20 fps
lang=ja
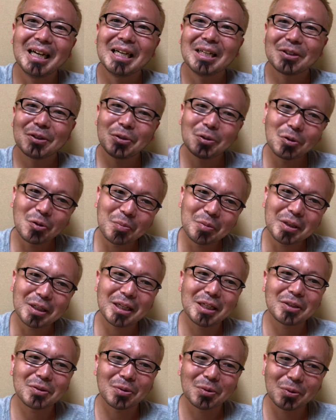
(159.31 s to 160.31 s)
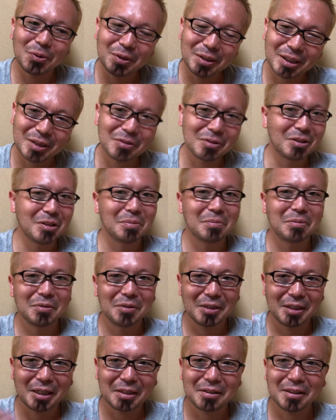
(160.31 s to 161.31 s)
そのコミュニケーションをとにかく自分
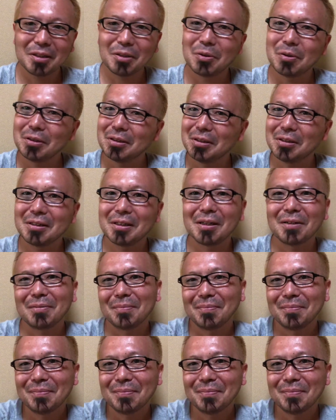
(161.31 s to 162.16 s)
にたくさん取り続ける